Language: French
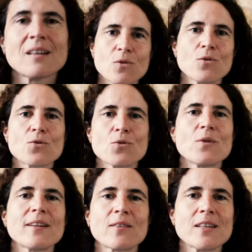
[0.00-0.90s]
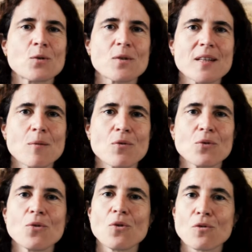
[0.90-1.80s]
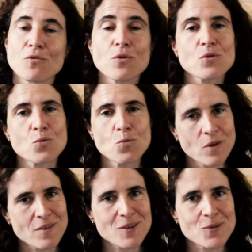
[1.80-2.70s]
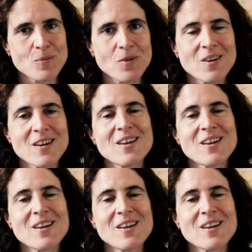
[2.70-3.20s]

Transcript: Le jeu est indissociable de l'enfance ou inversement,